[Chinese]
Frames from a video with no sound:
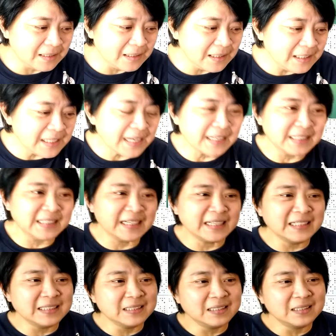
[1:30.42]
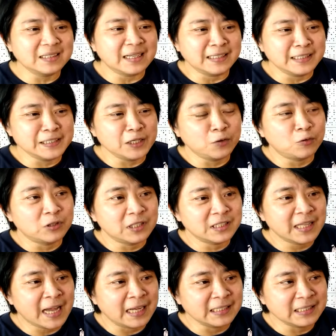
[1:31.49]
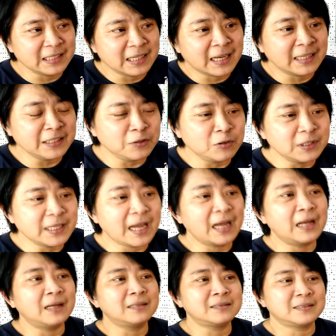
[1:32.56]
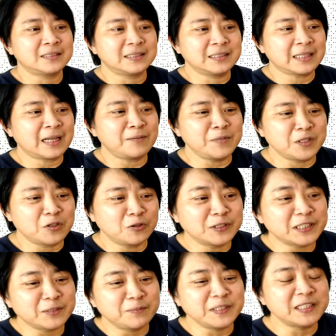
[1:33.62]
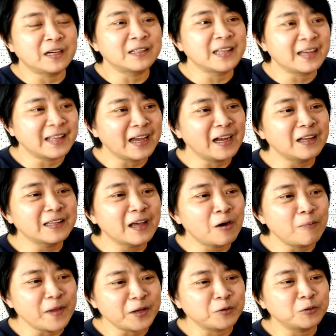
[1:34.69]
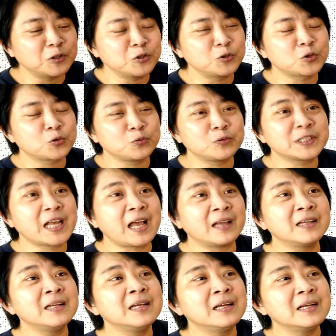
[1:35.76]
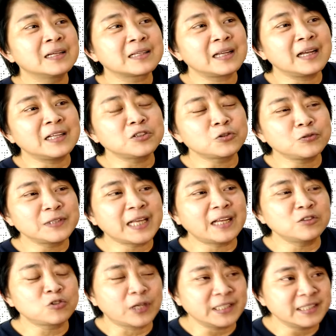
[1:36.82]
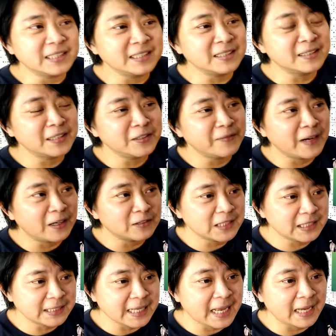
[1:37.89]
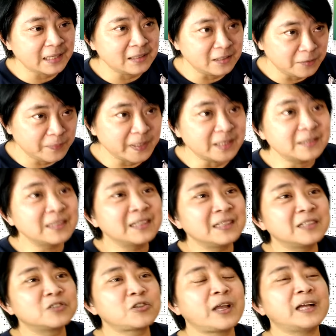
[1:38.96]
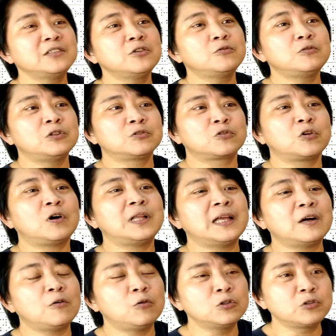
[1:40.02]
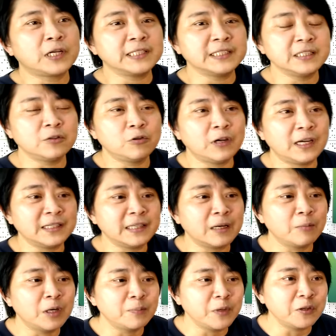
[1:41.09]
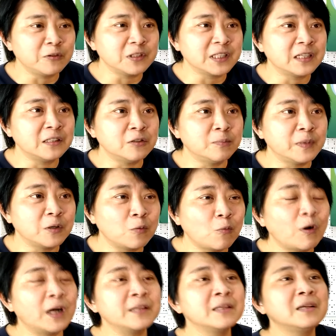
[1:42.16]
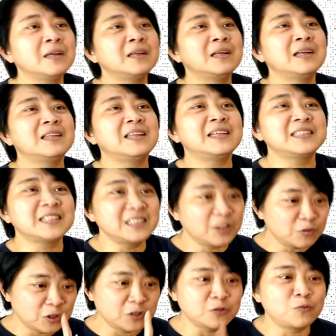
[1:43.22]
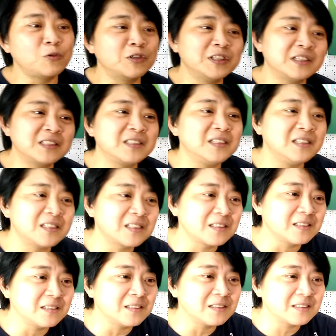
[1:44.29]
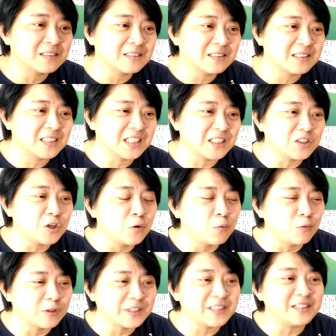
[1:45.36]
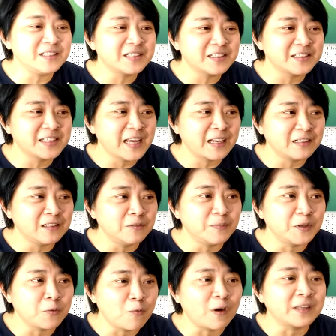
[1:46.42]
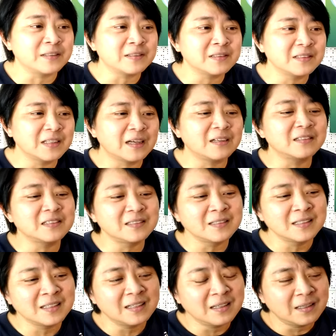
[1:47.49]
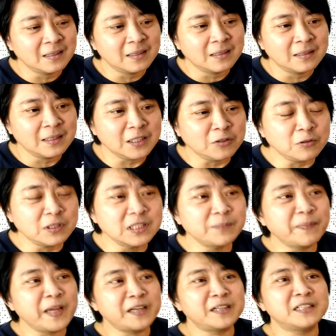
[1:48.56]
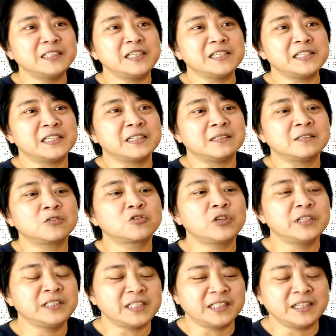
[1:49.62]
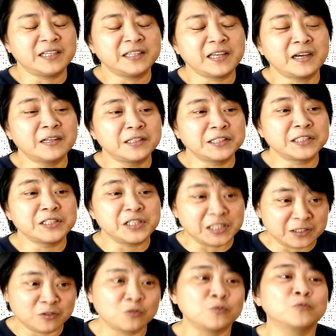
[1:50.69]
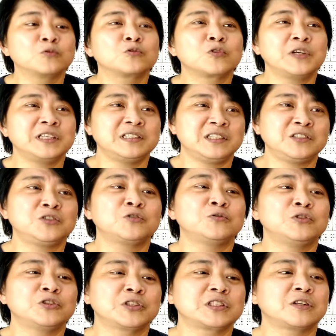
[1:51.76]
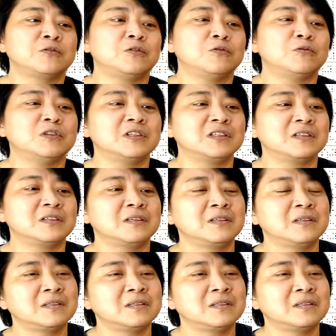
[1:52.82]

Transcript: 第一趟应该是感谢我的大姐啊，因为她她们公司比较大，她要到美国去出差，可她出差转机的地方是在日本，所以她就问我说：“啊，我转机回来，你要不要陪我在日本玩？”那这就是我的第一次启动，我第一次在日本玩，然后。因为是配合姐姐，所以姐姐挑的是京都，所以京都就成为我的